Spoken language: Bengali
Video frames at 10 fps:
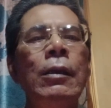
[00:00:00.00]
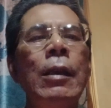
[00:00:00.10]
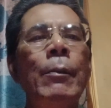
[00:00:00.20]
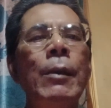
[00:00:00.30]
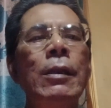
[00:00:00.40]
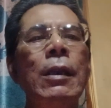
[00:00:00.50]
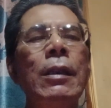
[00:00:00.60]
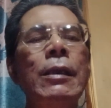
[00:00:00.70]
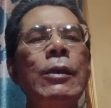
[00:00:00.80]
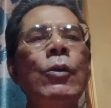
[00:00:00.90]
নাম না
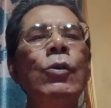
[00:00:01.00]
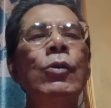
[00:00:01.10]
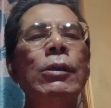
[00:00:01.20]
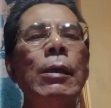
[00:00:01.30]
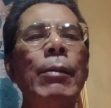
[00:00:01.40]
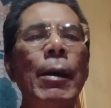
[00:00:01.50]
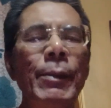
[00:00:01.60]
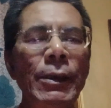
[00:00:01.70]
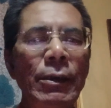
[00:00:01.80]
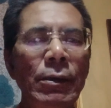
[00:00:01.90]
জানা হিরোর কথা
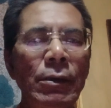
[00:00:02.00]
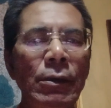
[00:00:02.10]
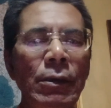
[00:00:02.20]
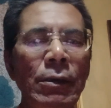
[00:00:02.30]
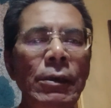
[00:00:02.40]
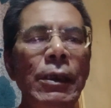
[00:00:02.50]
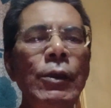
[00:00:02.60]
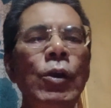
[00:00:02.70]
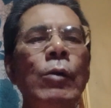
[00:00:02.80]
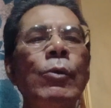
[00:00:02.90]
ভাবে সে
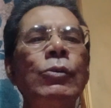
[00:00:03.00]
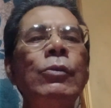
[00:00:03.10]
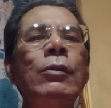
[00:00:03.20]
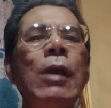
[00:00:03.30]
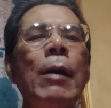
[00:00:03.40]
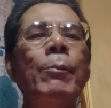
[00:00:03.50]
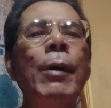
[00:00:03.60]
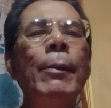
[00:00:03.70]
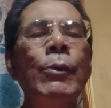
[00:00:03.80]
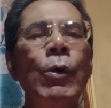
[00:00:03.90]
হিরোর মতো হাব
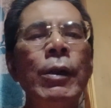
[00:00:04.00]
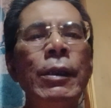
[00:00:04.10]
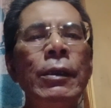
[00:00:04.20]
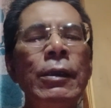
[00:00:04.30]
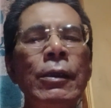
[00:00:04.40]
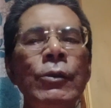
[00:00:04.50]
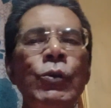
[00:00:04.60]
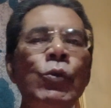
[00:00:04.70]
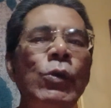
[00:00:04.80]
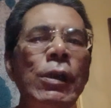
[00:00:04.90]
ভাব করে
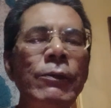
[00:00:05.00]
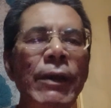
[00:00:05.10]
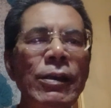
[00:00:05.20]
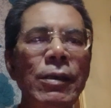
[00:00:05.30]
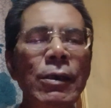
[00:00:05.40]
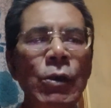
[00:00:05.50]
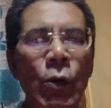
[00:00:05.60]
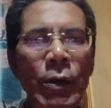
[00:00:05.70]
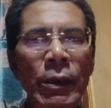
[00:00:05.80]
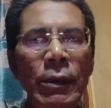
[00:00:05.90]
চুলের ফ্যাশন
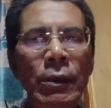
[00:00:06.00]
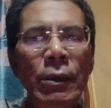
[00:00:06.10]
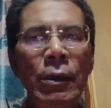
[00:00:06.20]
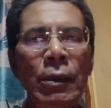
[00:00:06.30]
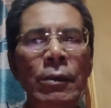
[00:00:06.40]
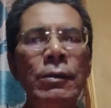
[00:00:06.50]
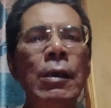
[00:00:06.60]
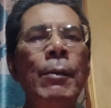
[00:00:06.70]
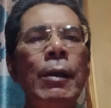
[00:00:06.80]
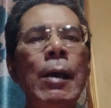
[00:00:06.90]
করে
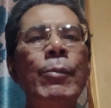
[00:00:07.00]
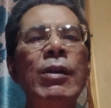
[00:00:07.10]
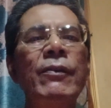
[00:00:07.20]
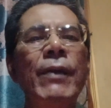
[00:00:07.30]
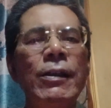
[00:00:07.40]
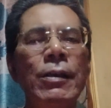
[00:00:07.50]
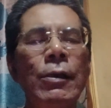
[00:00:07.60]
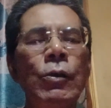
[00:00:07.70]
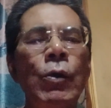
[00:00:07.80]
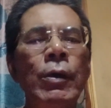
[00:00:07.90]
জামা কাপড়ের
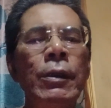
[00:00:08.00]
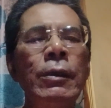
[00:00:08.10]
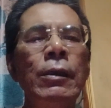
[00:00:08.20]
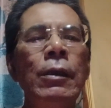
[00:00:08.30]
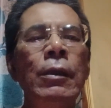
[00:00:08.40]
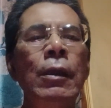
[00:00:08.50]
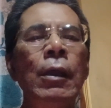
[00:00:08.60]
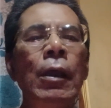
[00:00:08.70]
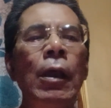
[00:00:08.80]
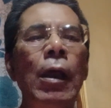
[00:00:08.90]
ফ্যাশন করে
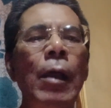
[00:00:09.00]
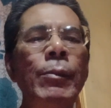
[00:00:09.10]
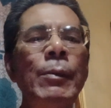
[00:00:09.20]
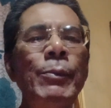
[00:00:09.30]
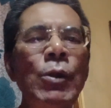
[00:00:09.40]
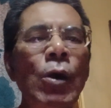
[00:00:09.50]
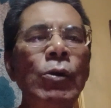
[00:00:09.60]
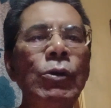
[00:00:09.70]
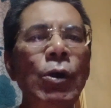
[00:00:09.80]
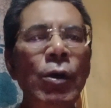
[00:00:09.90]
আপনি
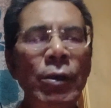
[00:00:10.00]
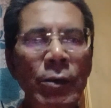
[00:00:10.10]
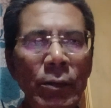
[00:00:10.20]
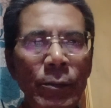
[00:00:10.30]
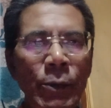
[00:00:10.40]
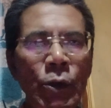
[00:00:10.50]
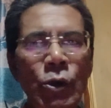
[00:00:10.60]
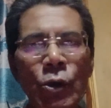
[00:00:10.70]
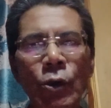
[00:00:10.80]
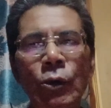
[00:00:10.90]
বিরক্ত হন
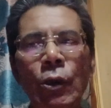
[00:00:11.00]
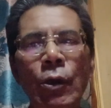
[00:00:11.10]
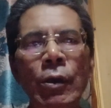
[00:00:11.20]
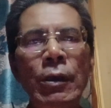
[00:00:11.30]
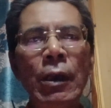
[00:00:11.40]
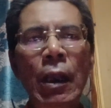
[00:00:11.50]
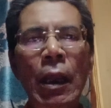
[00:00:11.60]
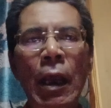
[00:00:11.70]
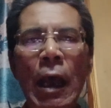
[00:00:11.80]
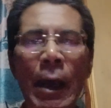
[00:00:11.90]
বিতশ্রদ্ধ হন
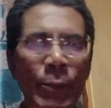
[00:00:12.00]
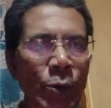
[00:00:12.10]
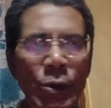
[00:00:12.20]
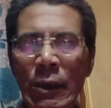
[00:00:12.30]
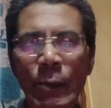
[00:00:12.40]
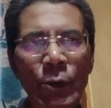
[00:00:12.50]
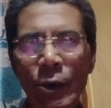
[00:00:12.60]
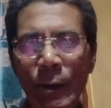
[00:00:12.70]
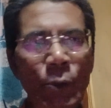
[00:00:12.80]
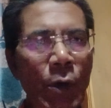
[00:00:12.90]
আপনি তো জীবনে
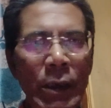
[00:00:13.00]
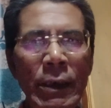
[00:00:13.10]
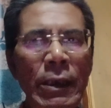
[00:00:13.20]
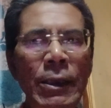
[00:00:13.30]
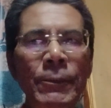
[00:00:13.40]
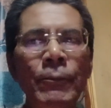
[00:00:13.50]
এসব করেননি